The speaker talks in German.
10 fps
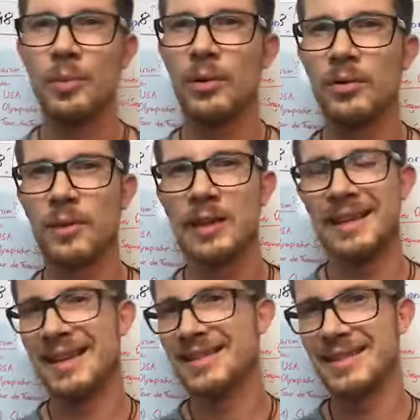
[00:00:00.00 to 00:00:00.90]
Punkt war in
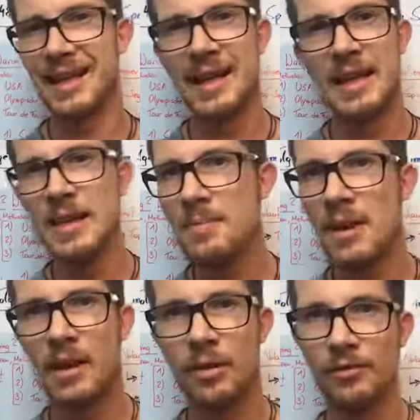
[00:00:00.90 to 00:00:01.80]
den letzten Jahren immer
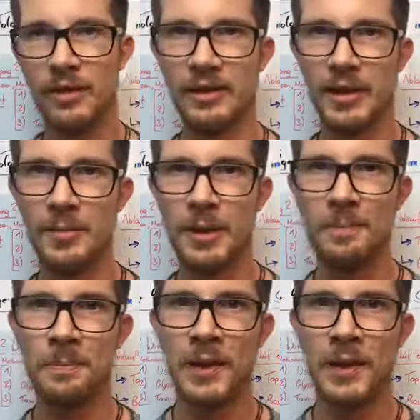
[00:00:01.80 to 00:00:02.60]
laufend Thema.